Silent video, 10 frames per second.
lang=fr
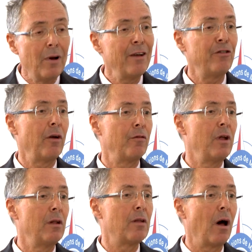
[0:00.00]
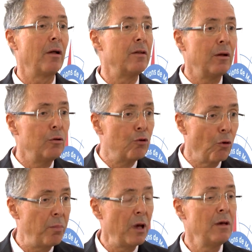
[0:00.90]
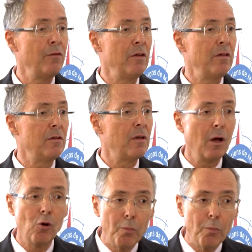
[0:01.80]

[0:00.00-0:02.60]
les chefs d'État des deux pays visités, le